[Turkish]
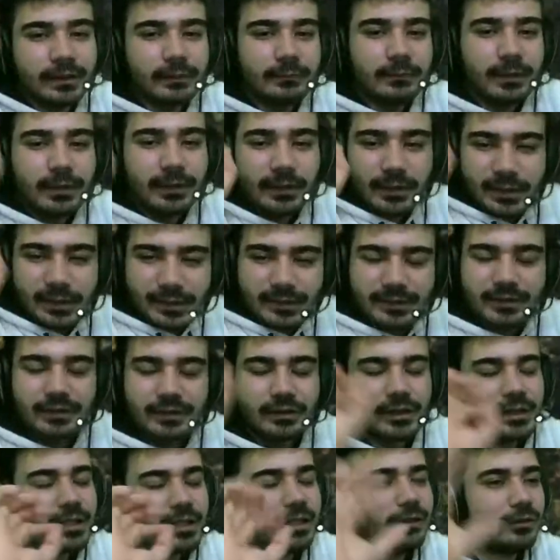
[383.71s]
Böyle azıcık
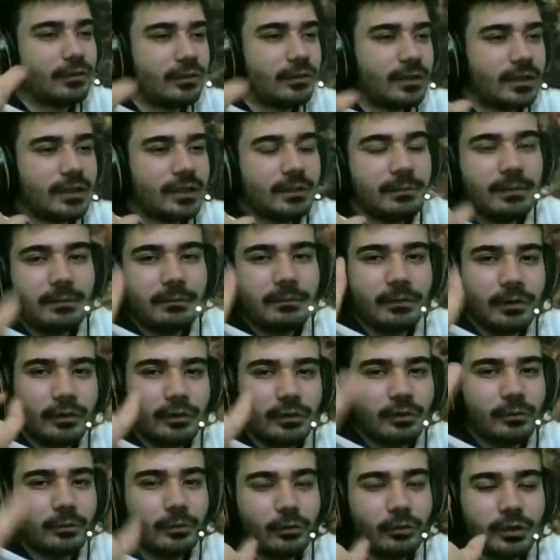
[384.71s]
kenarda köşede benim de
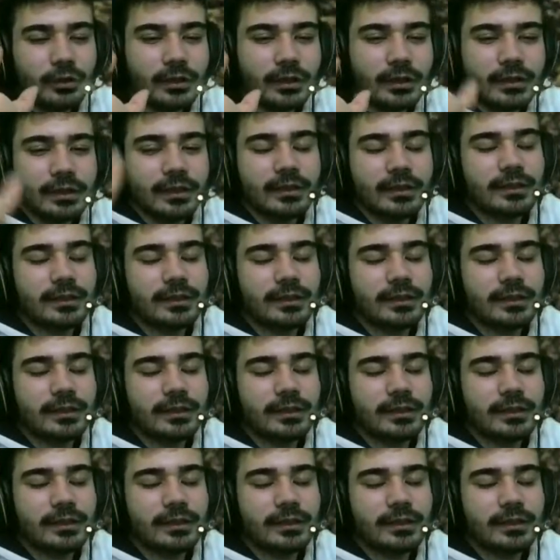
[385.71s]
yorumum olsun yeter.